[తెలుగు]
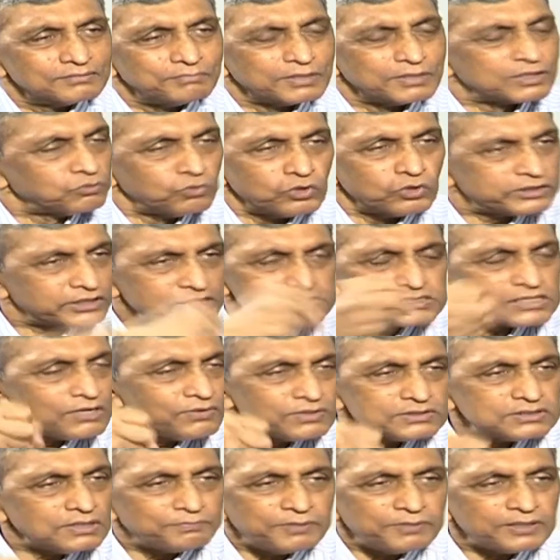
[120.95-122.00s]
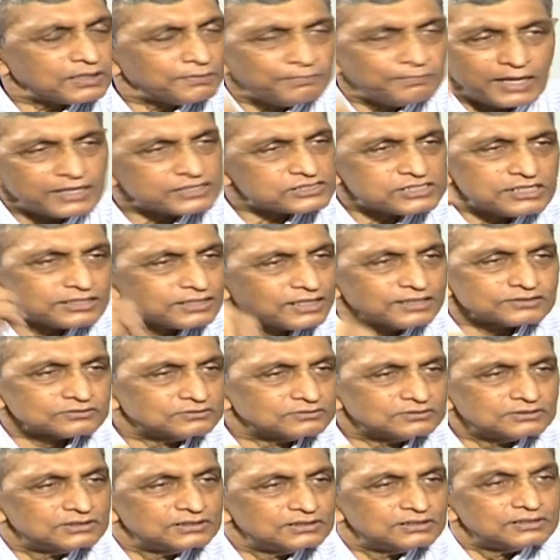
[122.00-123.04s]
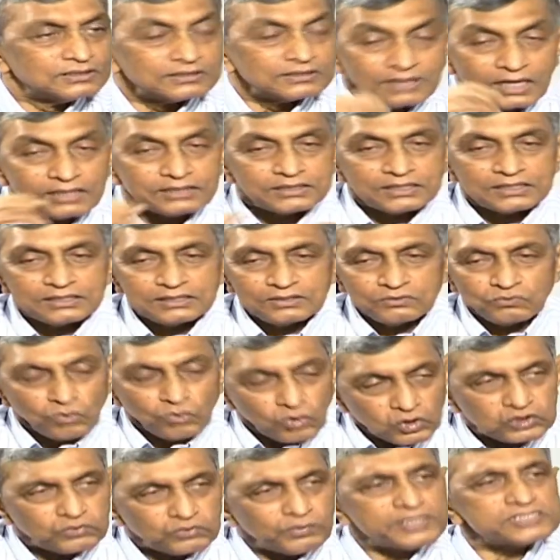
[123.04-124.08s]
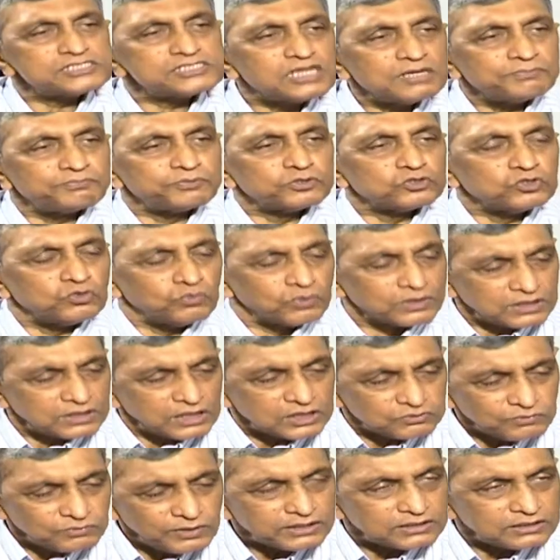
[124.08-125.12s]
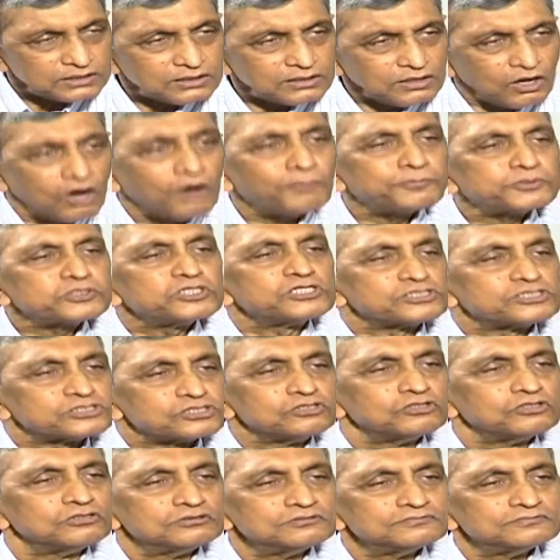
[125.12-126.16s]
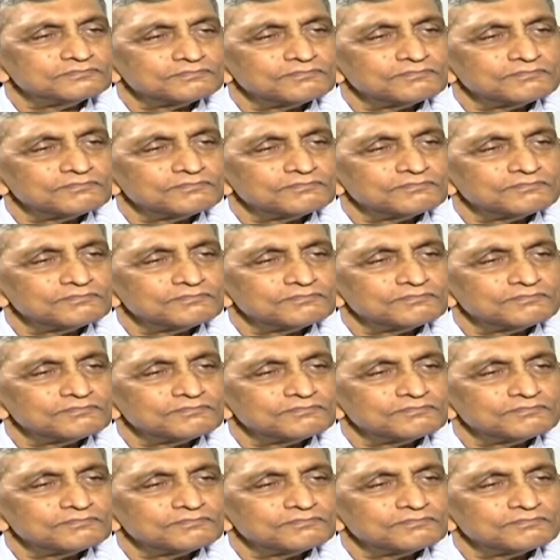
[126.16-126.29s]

మనం ఓటు వేసామని చెప్పంటే బానిసలం కాదు కానీ ఓటు వేసేప్పుడు ఉన్నటువంటి ఆప్షన్స్లో